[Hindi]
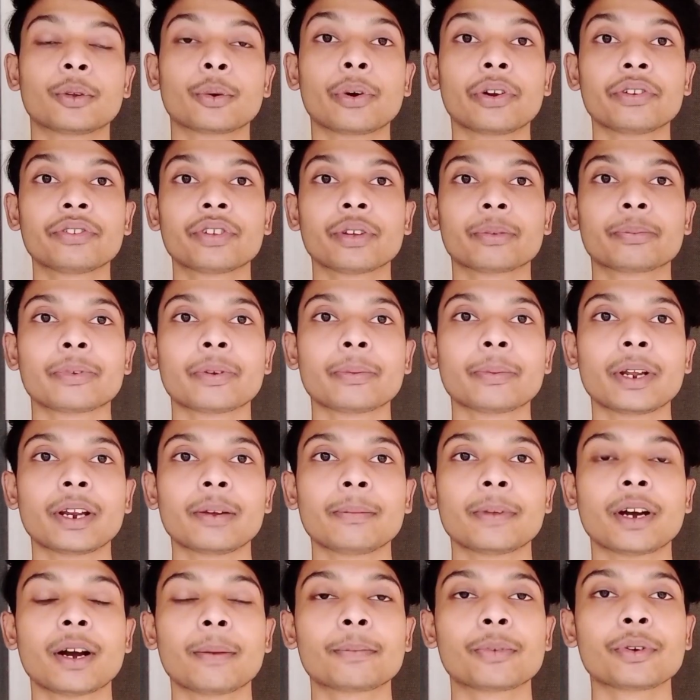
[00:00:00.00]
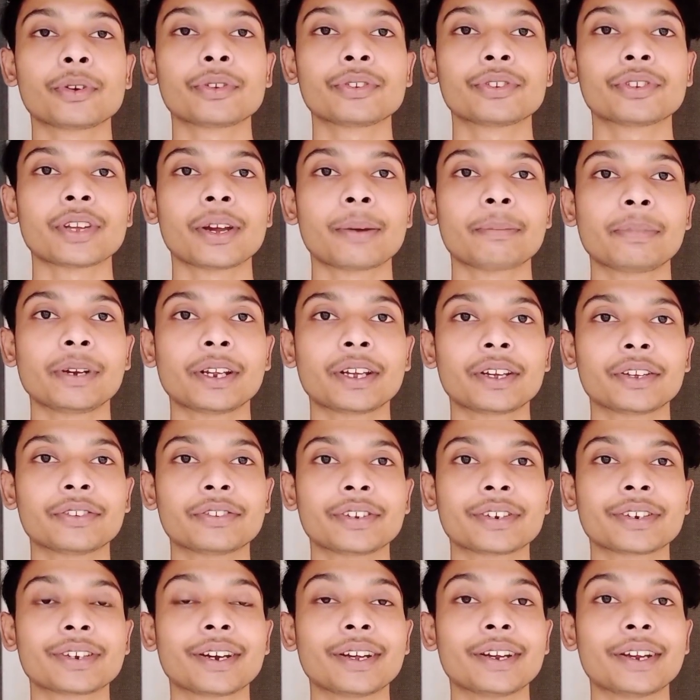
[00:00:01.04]
तो गई सबसे पहले मैं आपको इस
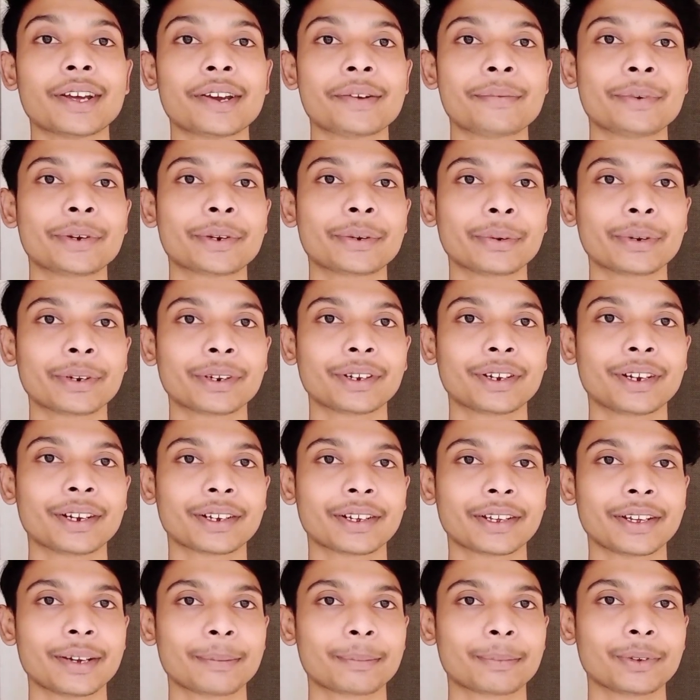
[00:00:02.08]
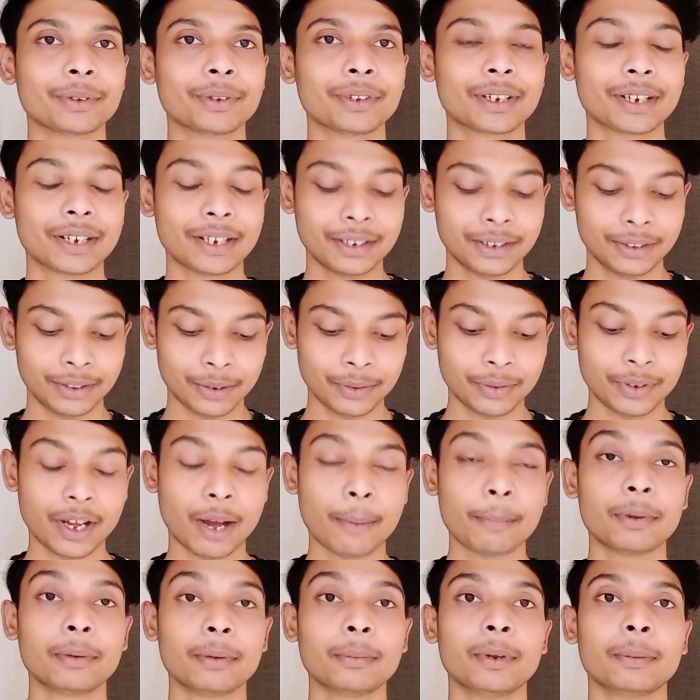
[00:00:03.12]
एप्लीकेशन का लाइव विटो लगा के आपको दिखा देता हूँ यहाँ
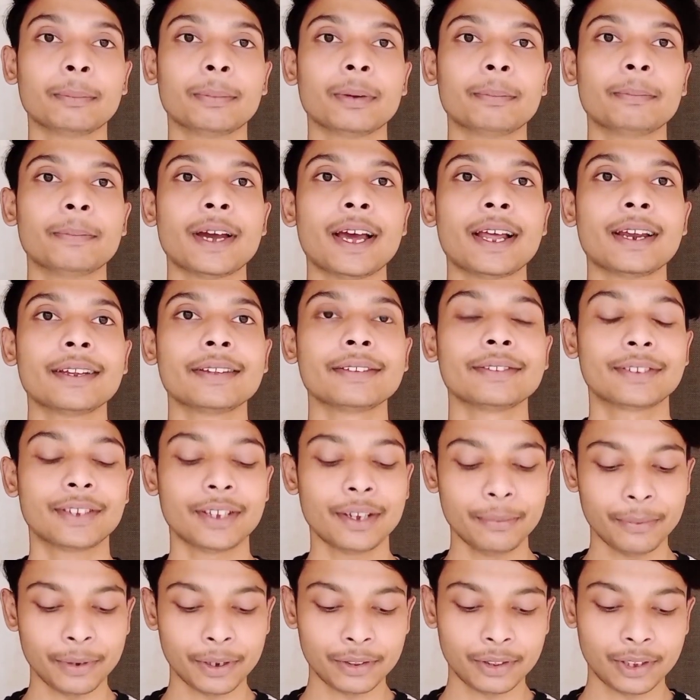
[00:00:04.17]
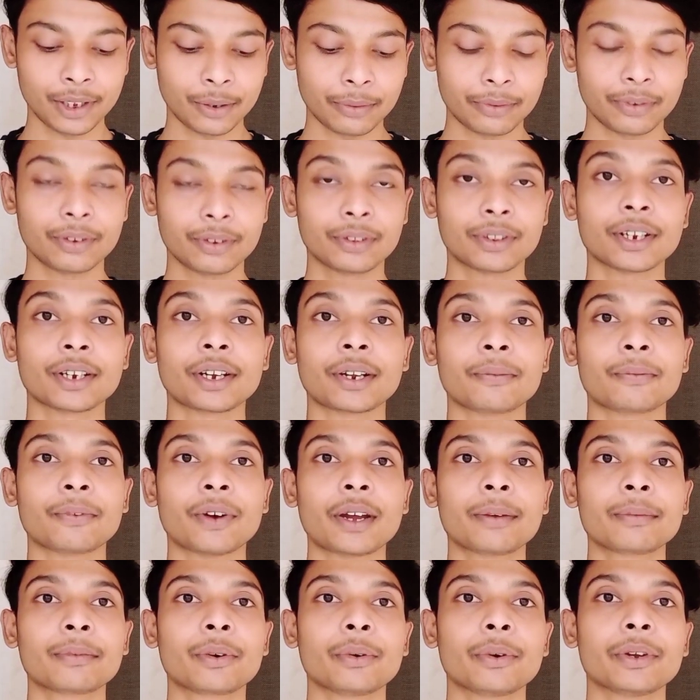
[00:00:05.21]
पे मेरे पास बैलेंस है वन थाउजेंड थर्टी
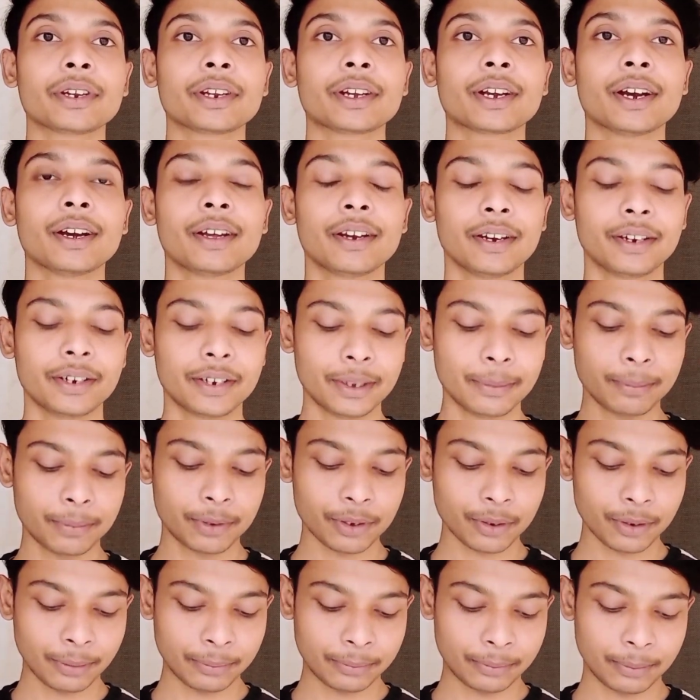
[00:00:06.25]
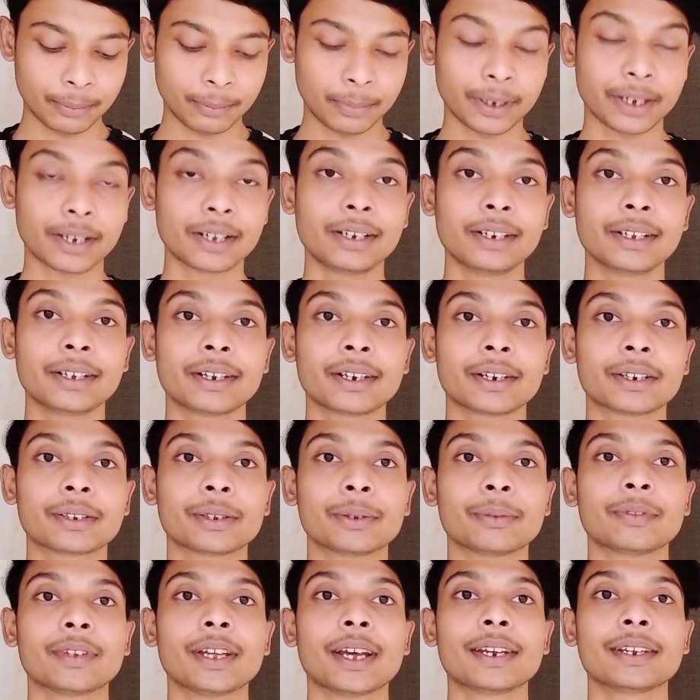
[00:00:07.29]
फाइव कोइन का रडीम के ऑप्शन पे क्लिक करता
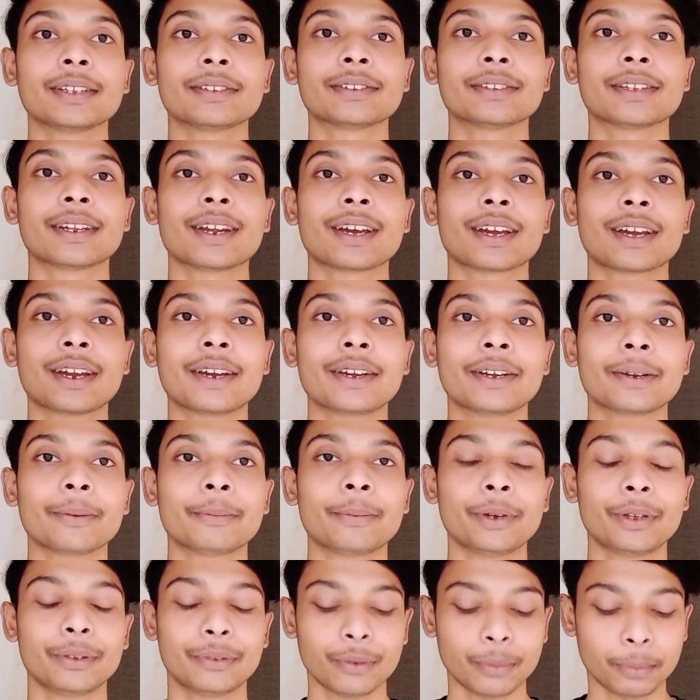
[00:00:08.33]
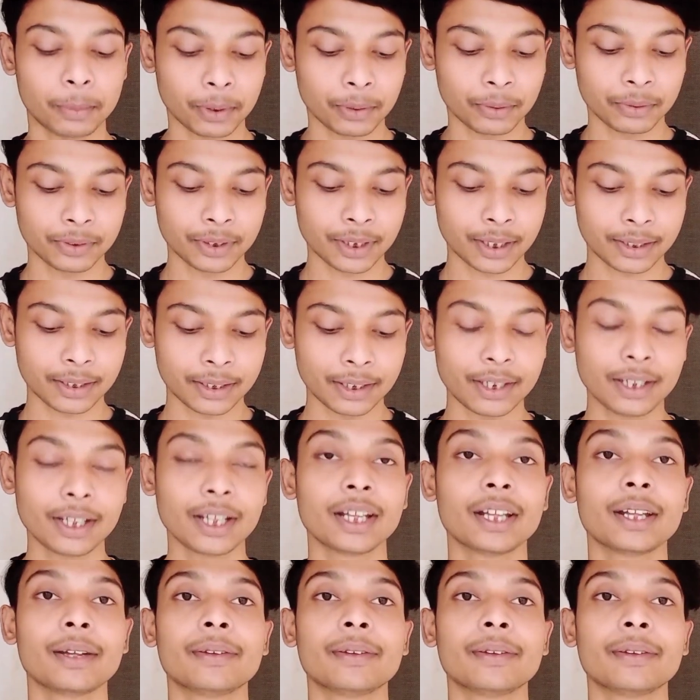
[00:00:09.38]
हूँ दैन इस तरह का इंटरफेस ओपन हो जाता है